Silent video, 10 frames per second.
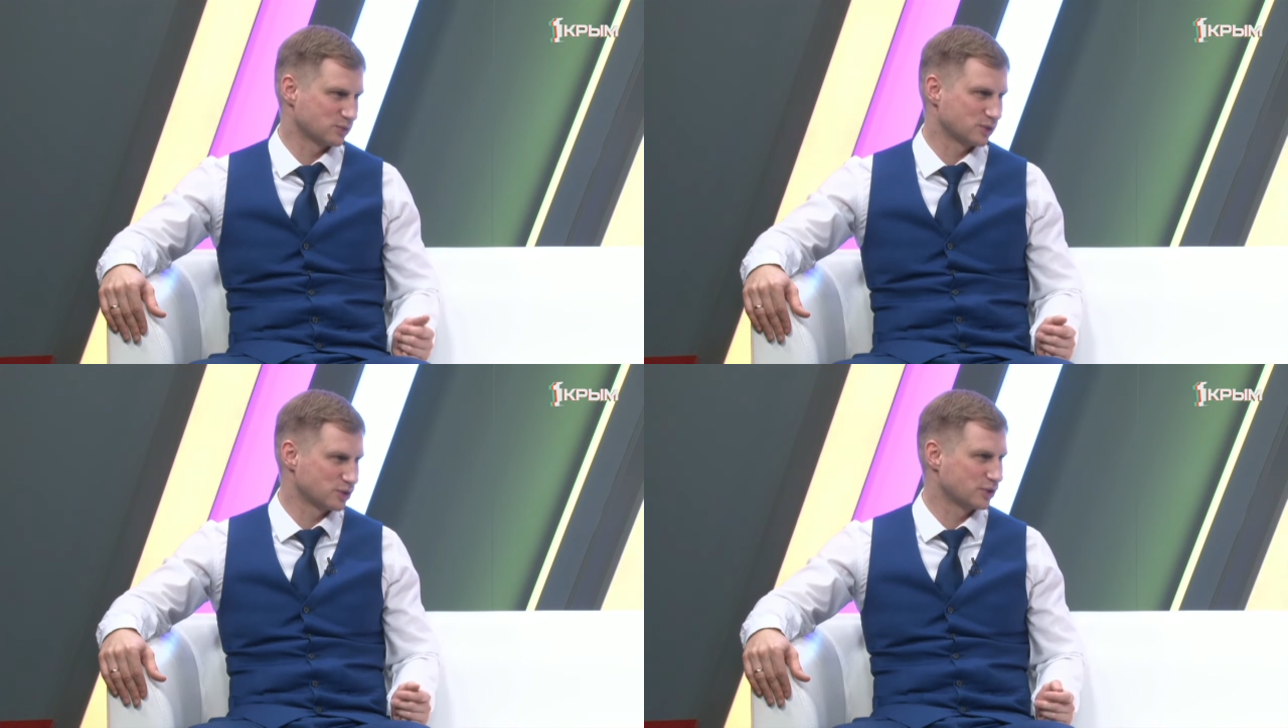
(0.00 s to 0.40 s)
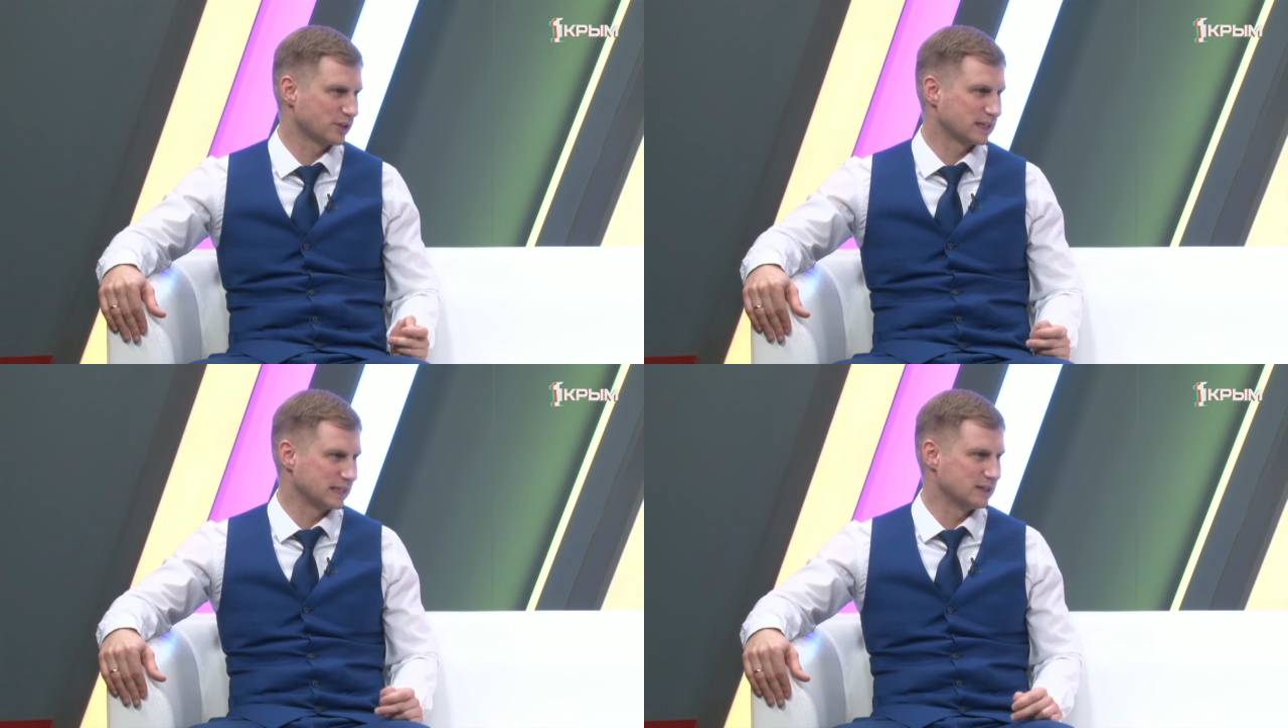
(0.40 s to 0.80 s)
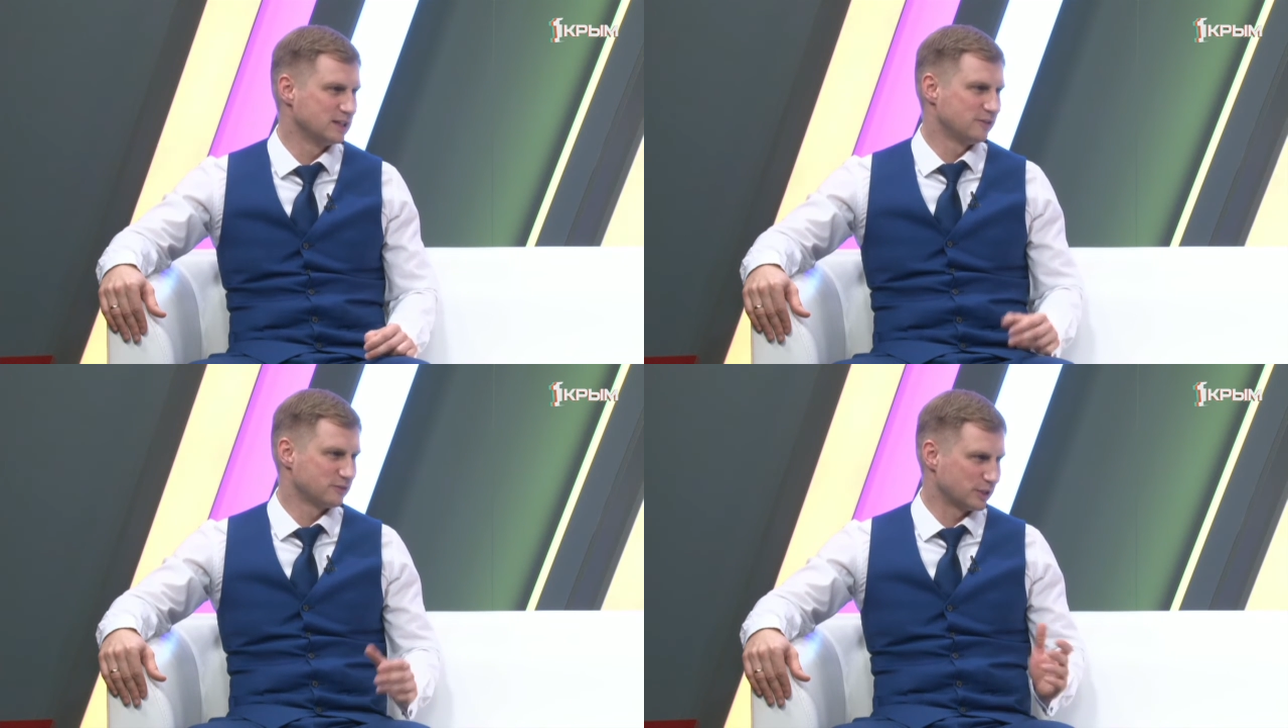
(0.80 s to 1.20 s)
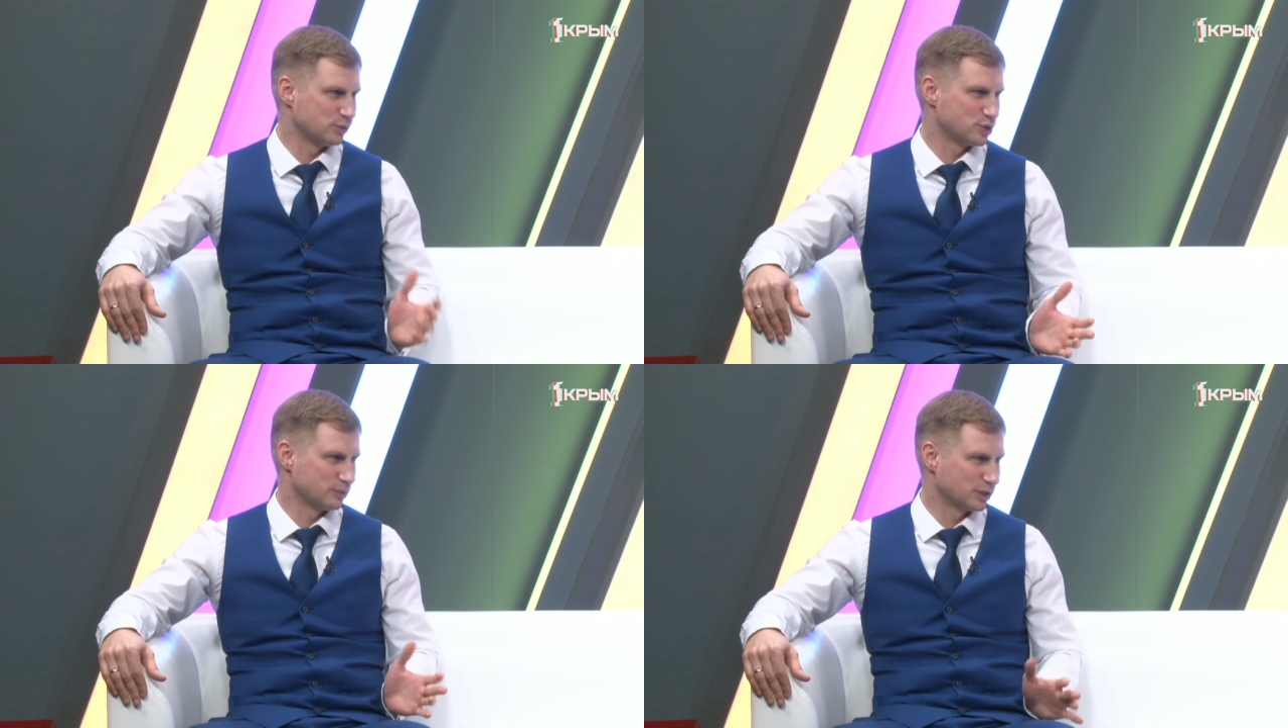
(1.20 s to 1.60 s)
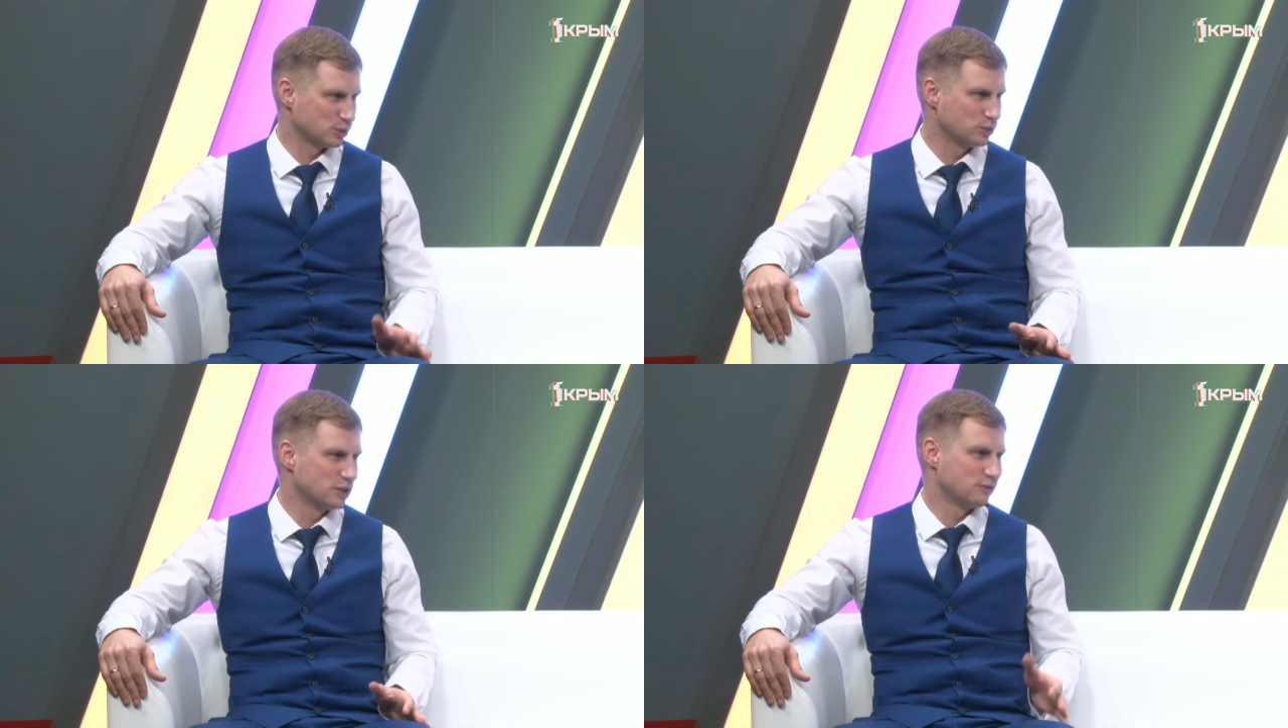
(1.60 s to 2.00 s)
услышало, и в следующем
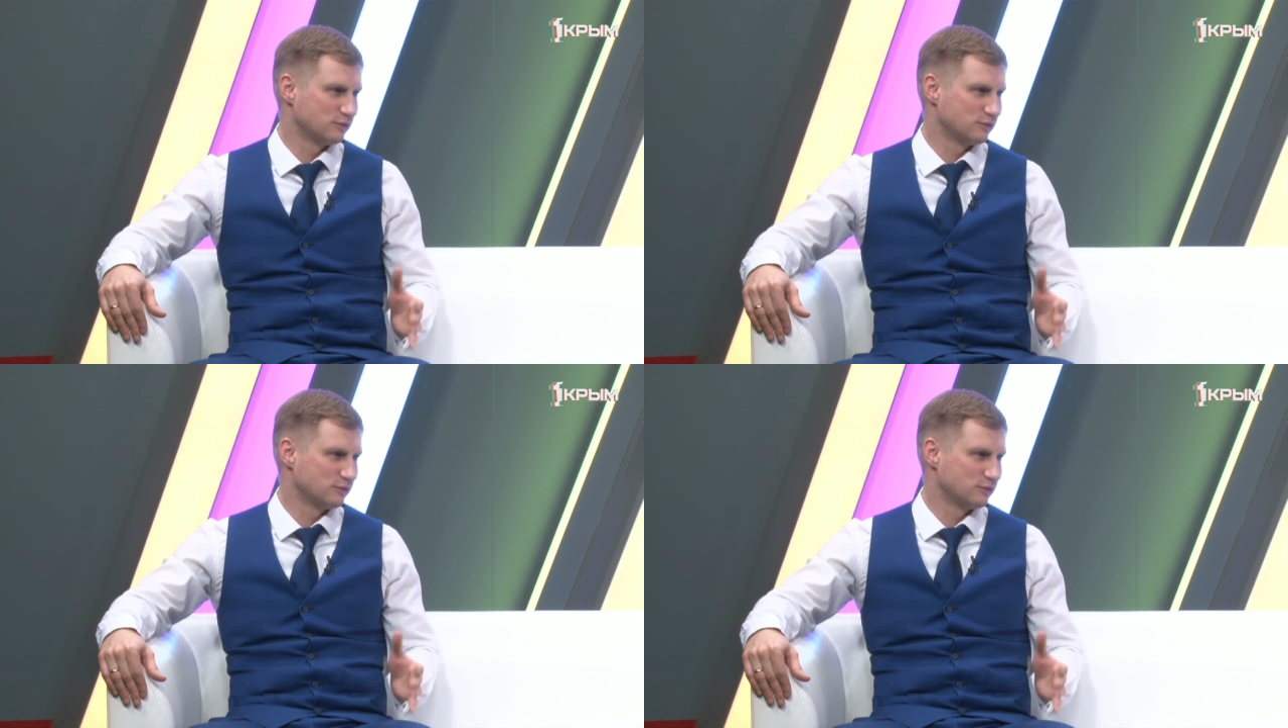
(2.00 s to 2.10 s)
году,